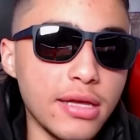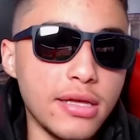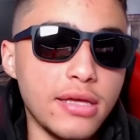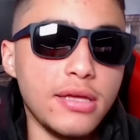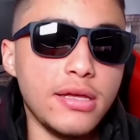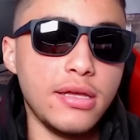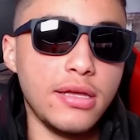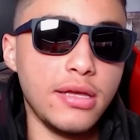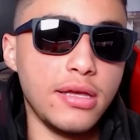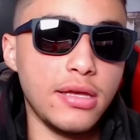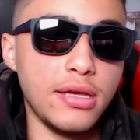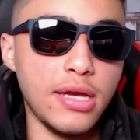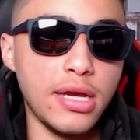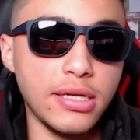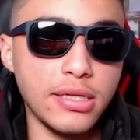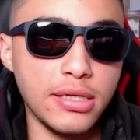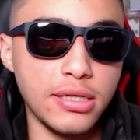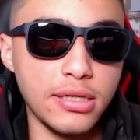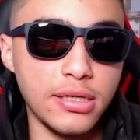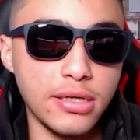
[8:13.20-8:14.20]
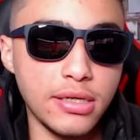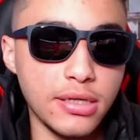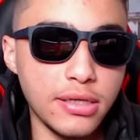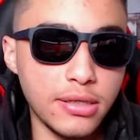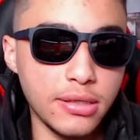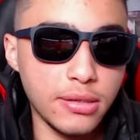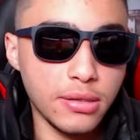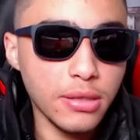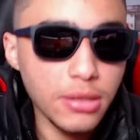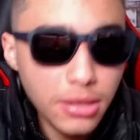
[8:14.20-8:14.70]
آه يعني
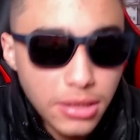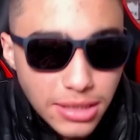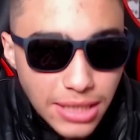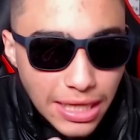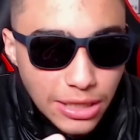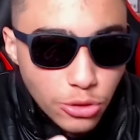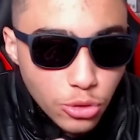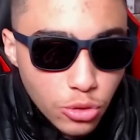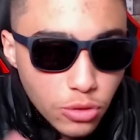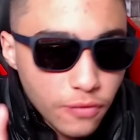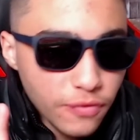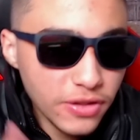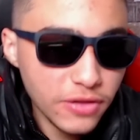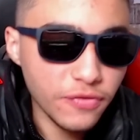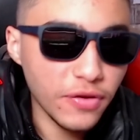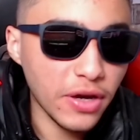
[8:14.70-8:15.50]
آه تنتوفه